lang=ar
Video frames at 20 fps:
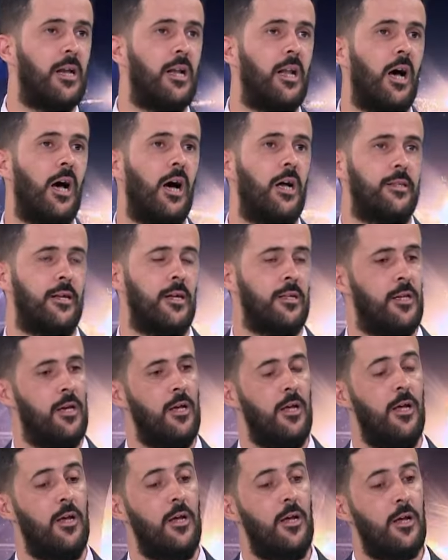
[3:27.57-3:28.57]
من اللقطات
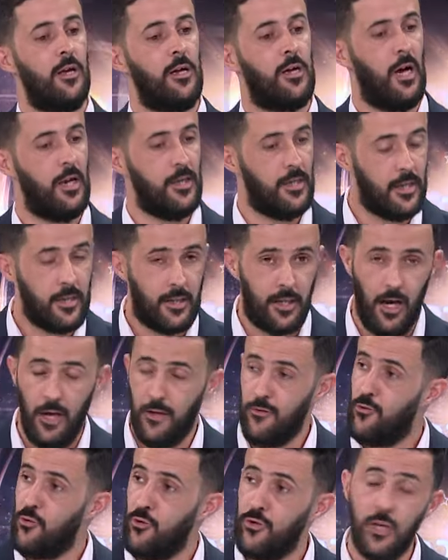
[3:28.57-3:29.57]
كان
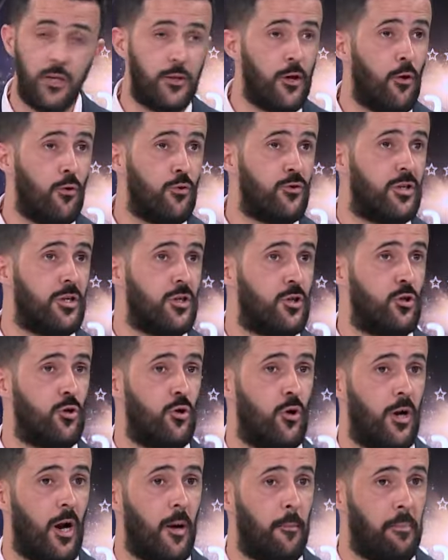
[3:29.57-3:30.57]
عنده دي
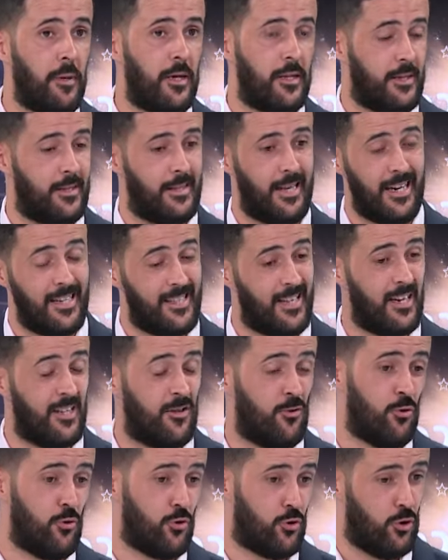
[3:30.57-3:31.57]
ترونزيسيون رابيد طري
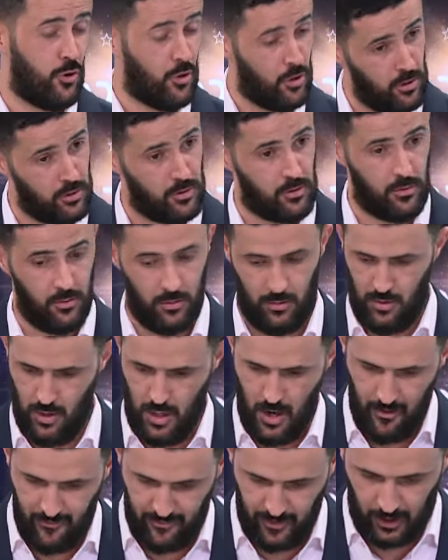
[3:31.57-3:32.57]
طري دونجوروز
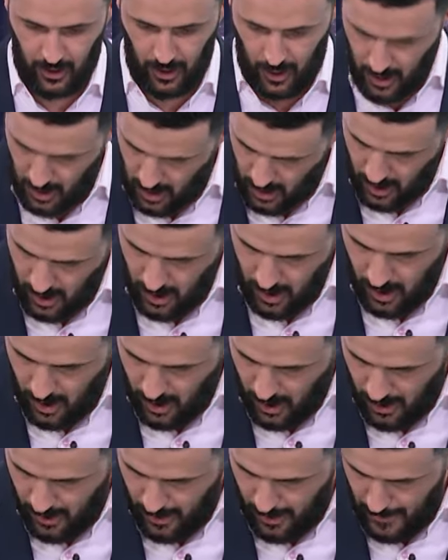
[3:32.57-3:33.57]
افيك
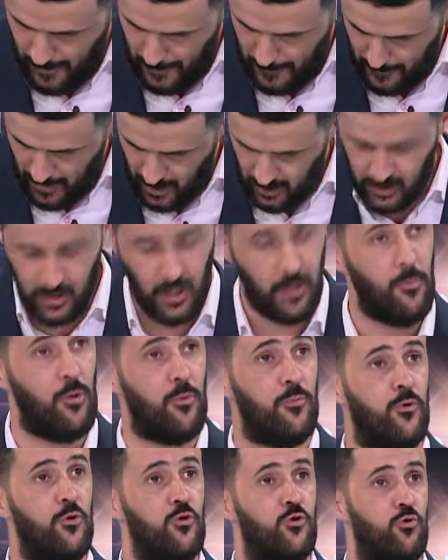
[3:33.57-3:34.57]
ان
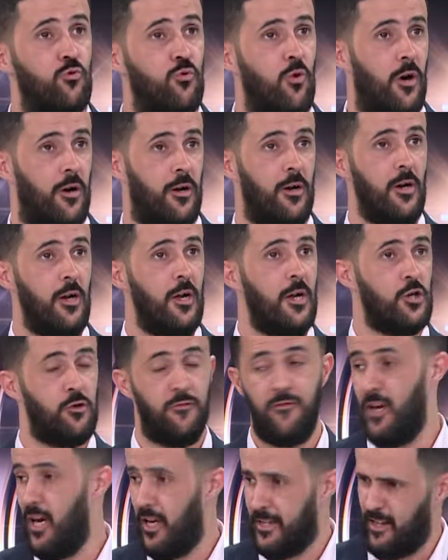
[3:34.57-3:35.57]
ماكسيموم دو جوار
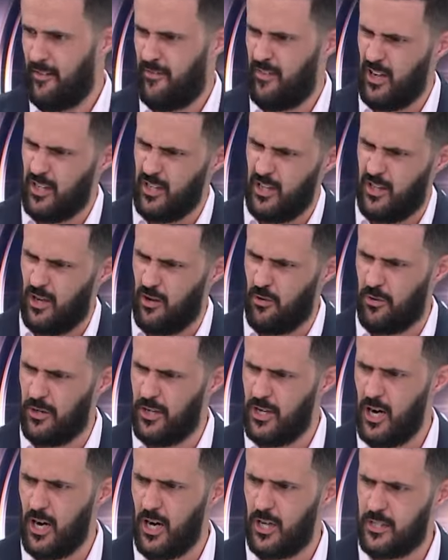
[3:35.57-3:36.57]
شفنا حتى في لقطه
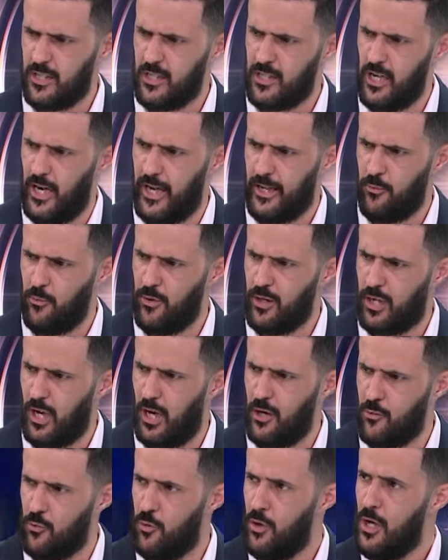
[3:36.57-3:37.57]
ركنيه قاسي سعيد وين
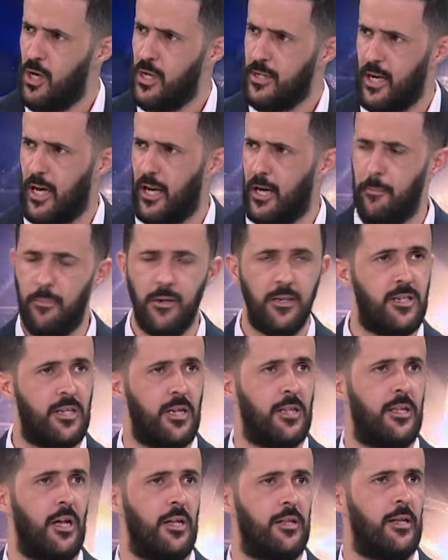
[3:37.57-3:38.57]
كانوا تقريبا
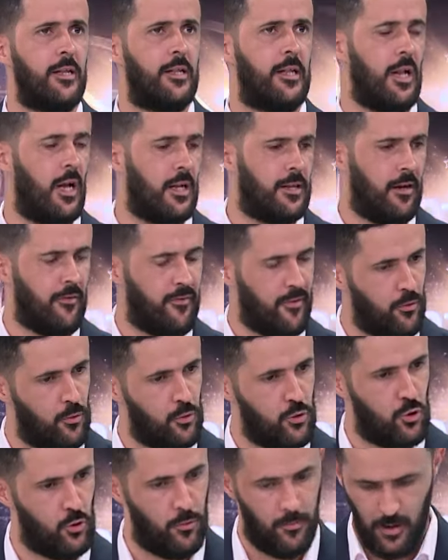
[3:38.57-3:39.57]
سته ضد ثلاثه في
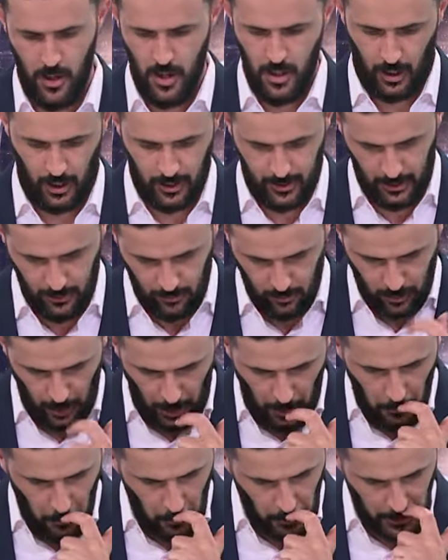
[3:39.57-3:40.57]
هجوم كانت عنده
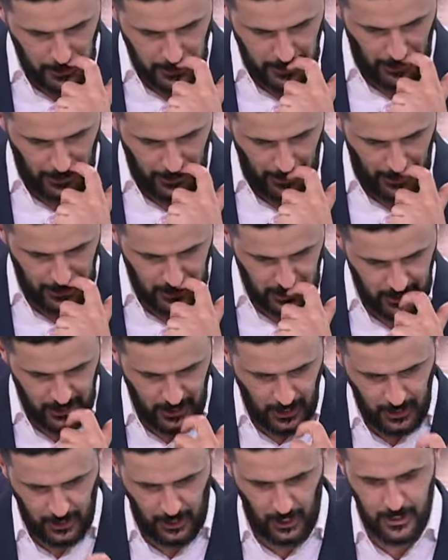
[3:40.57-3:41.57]
تحولات سريعه
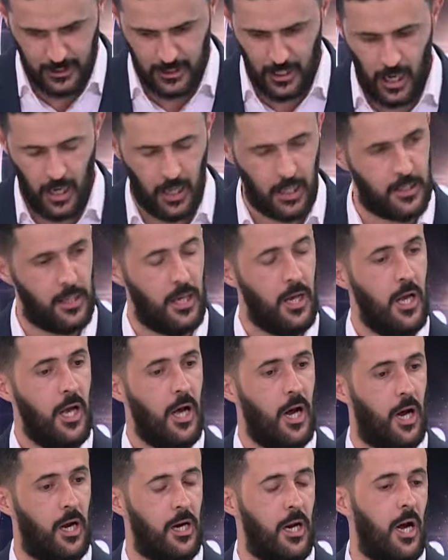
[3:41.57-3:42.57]
جدا كان ضاغط
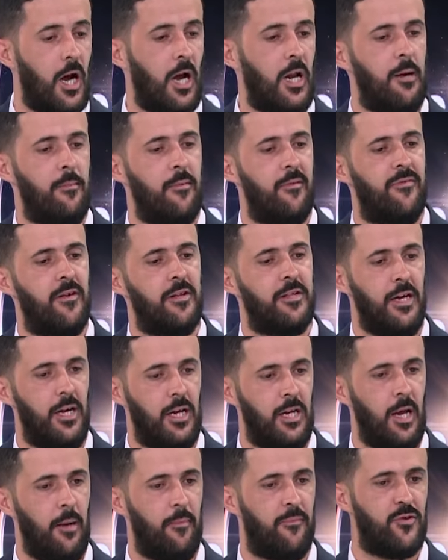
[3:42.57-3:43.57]
غلق على
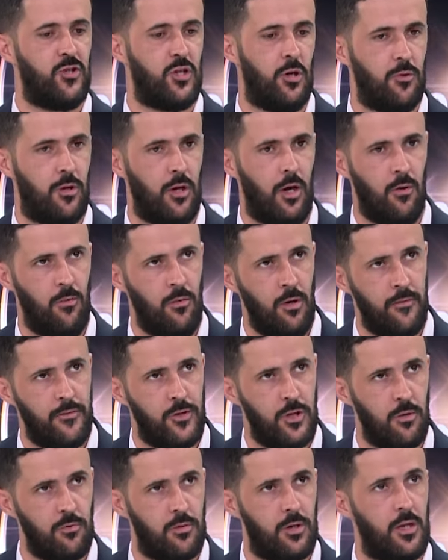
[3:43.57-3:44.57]
مفاتيح اللعب في الشوط الاول
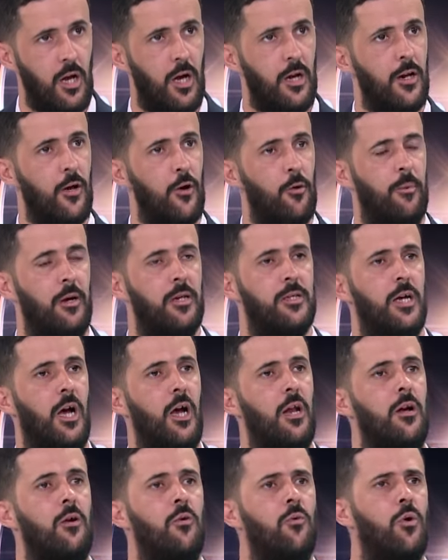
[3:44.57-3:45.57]
في الشوط الثاني ربع
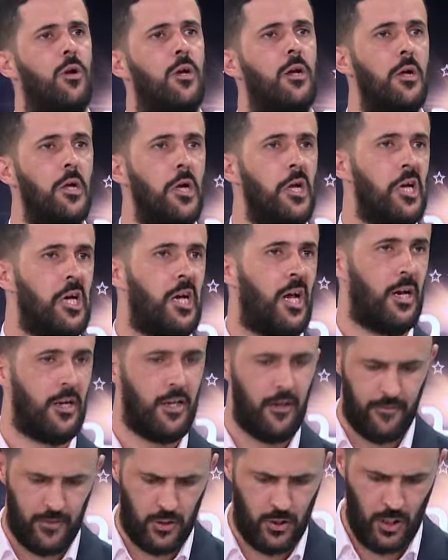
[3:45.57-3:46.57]
ساعه الاول
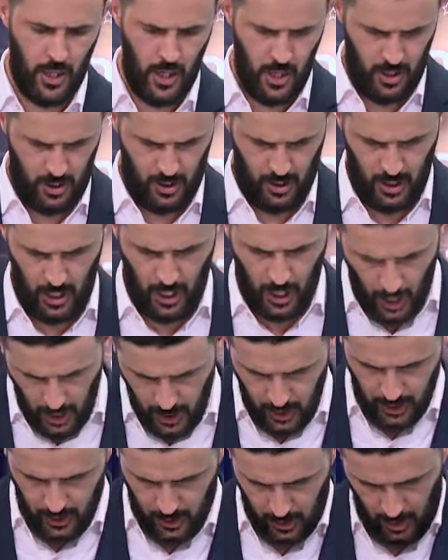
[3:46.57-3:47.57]
كان نفس الشيء الى
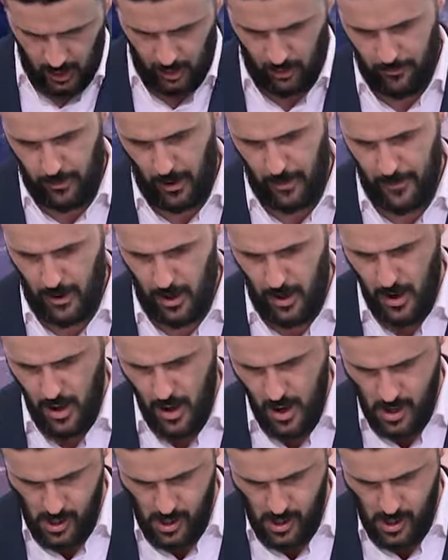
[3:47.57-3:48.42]
غايه ربما